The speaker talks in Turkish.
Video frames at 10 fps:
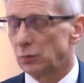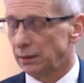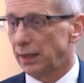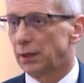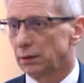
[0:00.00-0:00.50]

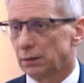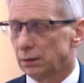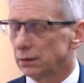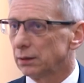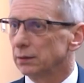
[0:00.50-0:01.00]
Petkov,
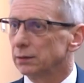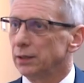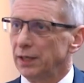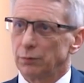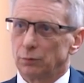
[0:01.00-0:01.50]

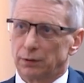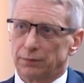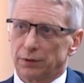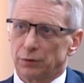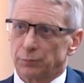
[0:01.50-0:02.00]
Türkiye'nin
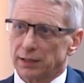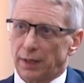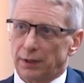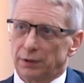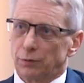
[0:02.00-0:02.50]
bölgedeki rolüne
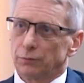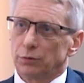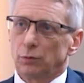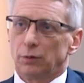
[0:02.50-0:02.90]
ilişkin